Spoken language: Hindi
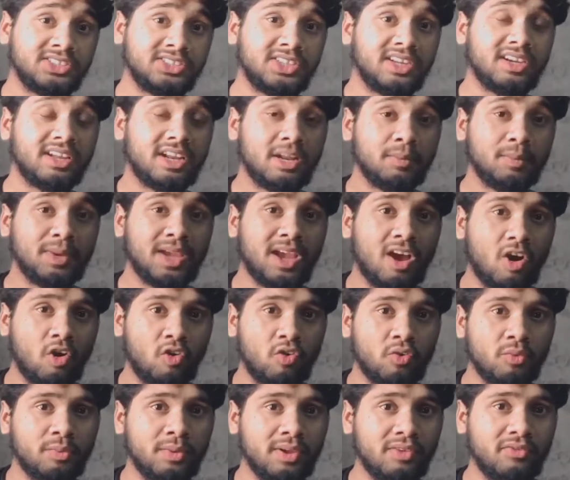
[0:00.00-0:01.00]
इंस्टाग्राम के
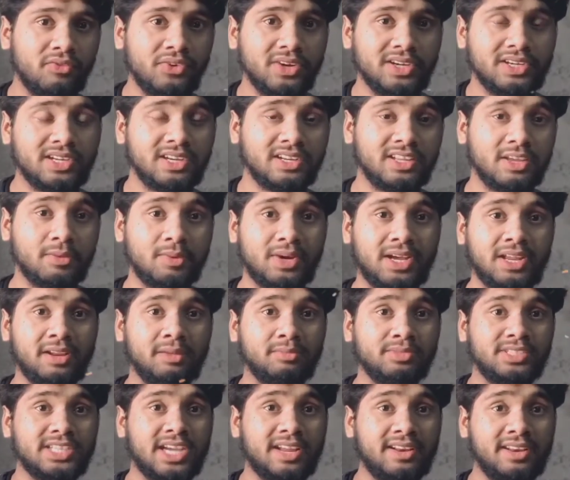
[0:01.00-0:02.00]
और भी फिल्टर के
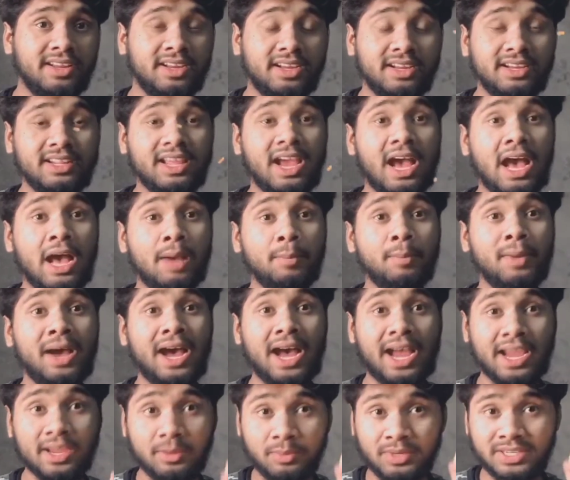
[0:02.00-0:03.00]
बारे में जानने के लिए
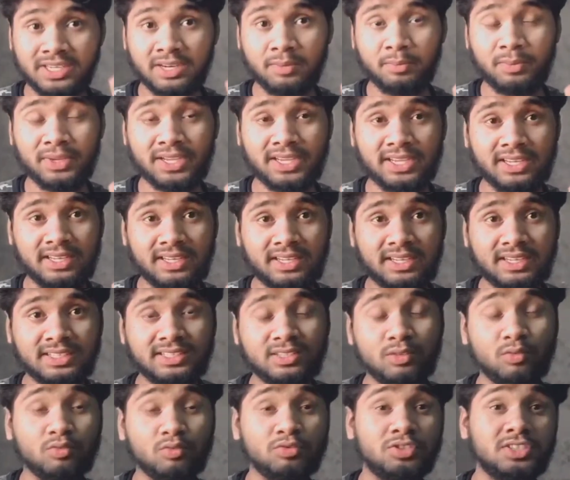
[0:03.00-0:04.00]
आप आई बटन पर क्लिक
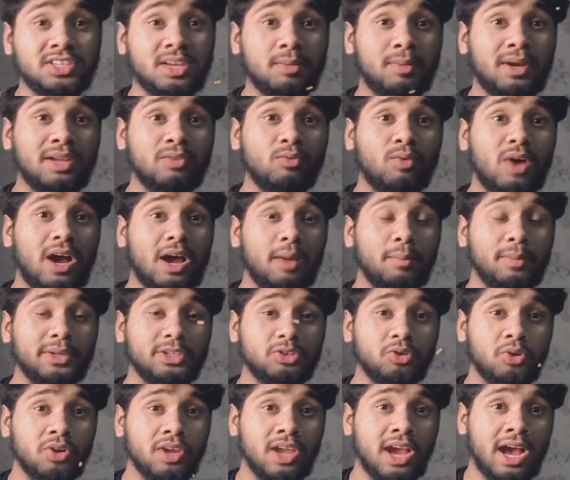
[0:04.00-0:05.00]
कीजिए उसके बाद वहाँ पे
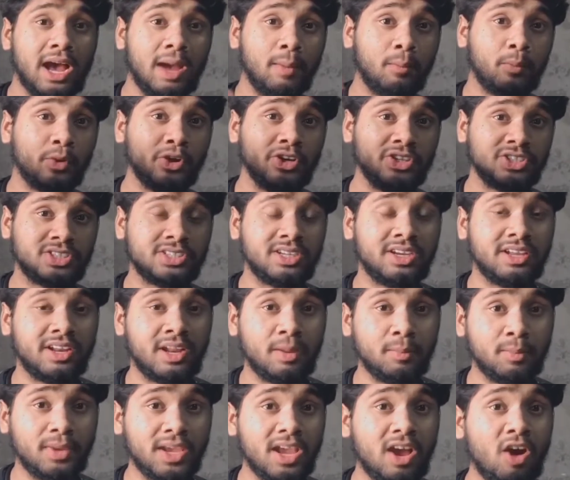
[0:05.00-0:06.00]
जो है आपको
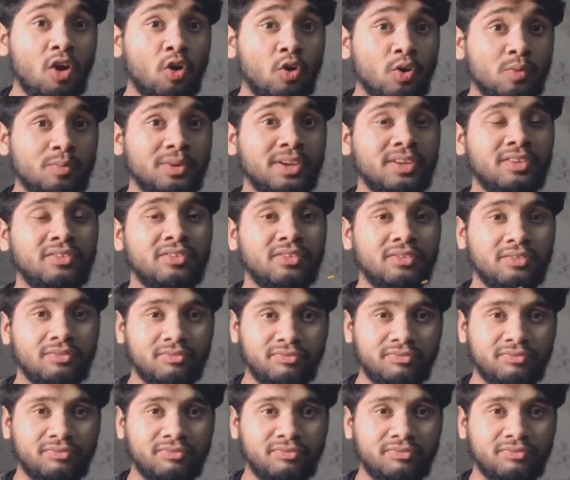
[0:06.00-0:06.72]
इंस्टाग्राम के और भी